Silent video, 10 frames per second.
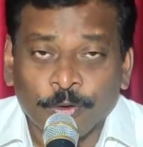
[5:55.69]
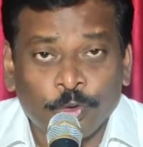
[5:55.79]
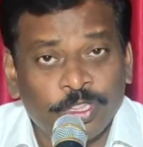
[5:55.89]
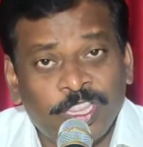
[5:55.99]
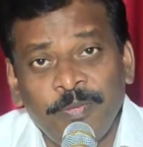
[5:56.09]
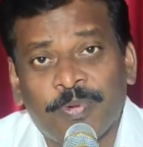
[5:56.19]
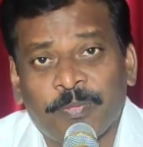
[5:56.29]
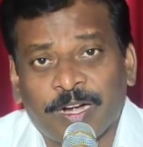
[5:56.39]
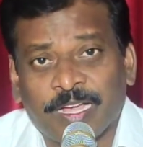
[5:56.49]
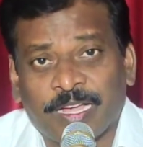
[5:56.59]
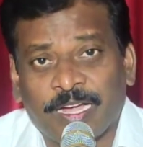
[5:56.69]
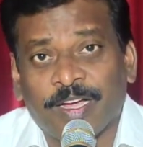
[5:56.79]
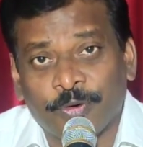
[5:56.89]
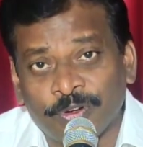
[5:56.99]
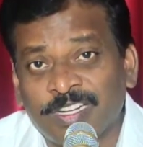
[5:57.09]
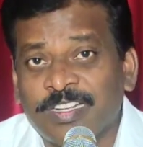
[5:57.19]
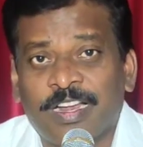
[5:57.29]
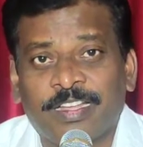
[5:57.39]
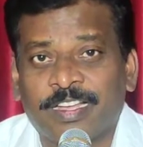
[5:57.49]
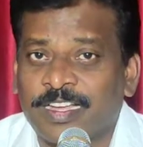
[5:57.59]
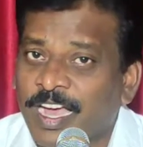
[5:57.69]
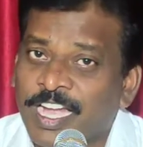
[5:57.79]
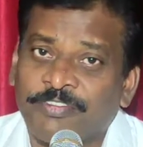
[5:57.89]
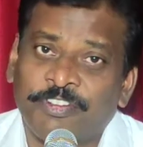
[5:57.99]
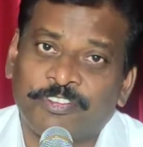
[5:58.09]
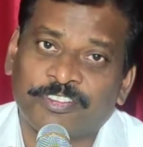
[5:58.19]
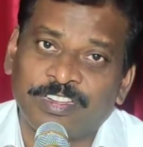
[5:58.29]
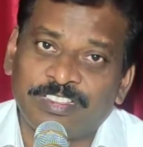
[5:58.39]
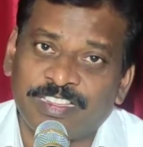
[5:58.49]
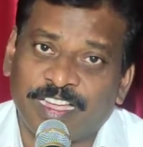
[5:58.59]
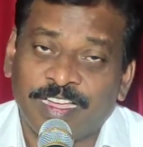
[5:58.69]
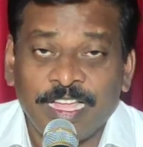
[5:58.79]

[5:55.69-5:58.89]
గుర్తింపబడక ఉండటానికి కారణం ఏమిటో తెలుసా